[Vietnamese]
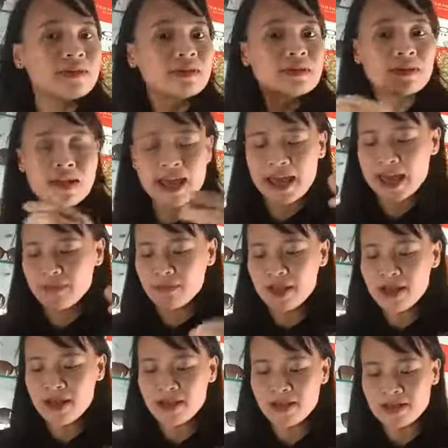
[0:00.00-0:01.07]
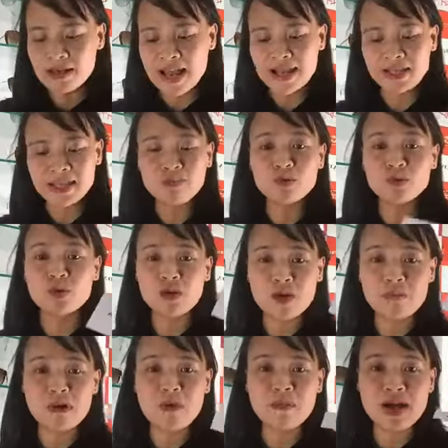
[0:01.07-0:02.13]
là em đã livestream một số
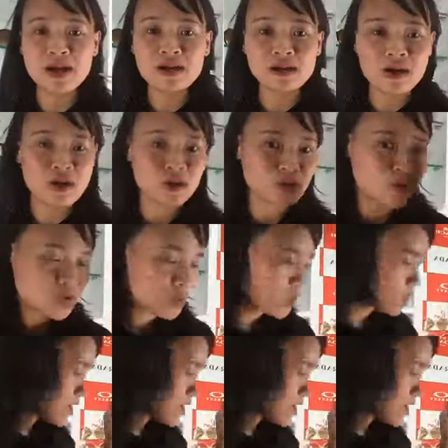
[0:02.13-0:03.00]
cái mẫu Michael Kors rồi, sau